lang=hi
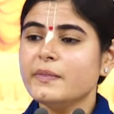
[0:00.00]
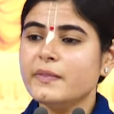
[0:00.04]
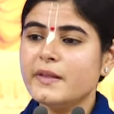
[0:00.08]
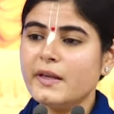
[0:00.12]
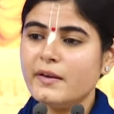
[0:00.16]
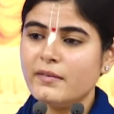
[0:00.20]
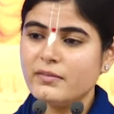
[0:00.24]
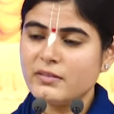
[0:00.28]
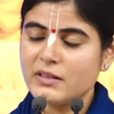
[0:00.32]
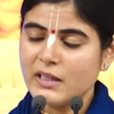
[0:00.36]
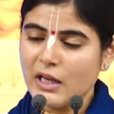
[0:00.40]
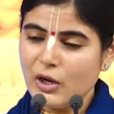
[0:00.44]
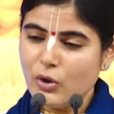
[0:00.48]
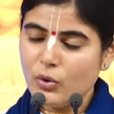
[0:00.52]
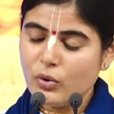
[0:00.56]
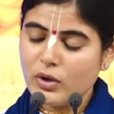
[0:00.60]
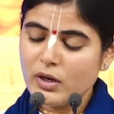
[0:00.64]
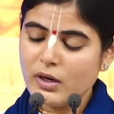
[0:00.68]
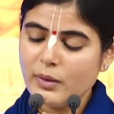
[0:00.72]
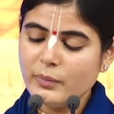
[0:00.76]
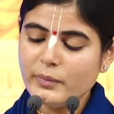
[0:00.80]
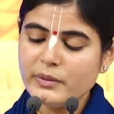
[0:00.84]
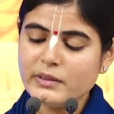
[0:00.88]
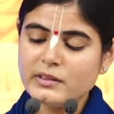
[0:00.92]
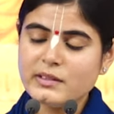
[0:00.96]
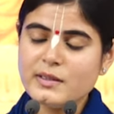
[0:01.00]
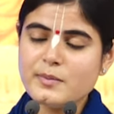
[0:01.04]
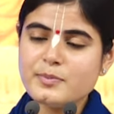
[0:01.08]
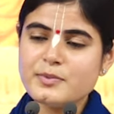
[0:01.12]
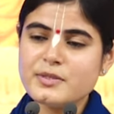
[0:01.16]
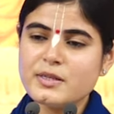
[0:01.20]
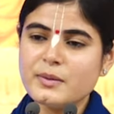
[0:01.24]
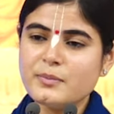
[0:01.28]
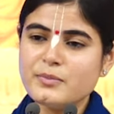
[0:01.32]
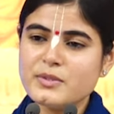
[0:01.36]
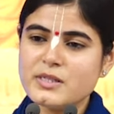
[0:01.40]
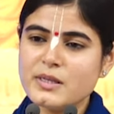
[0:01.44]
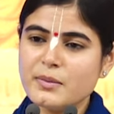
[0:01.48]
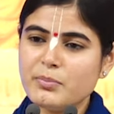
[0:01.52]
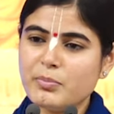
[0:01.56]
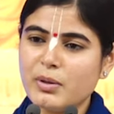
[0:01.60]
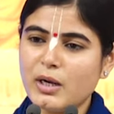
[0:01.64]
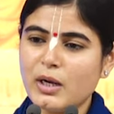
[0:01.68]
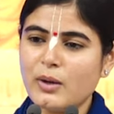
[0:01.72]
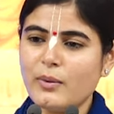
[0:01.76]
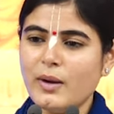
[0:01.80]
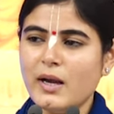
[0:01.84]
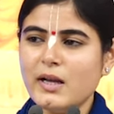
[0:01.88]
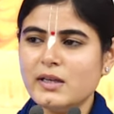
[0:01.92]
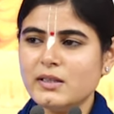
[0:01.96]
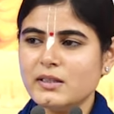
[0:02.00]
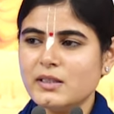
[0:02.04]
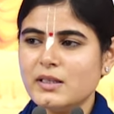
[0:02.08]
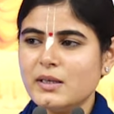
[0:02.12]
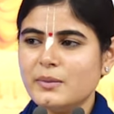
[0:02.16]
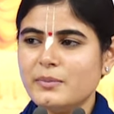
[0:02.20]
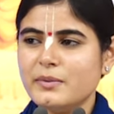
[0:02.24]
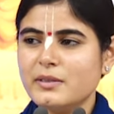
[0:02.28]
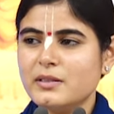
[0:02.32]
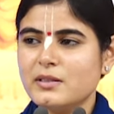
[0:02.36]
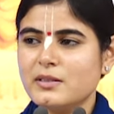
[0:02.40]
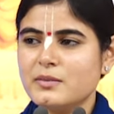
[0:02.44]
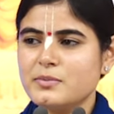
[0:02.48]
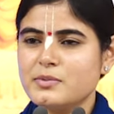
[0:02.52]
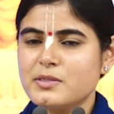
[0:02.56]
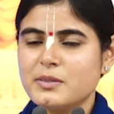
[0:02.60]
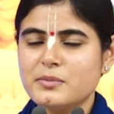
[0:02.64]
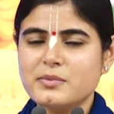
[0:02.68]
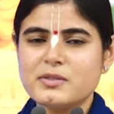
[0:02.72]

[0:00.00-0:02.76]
देवताओं का मतलब समझे भगवान का मतलब समझ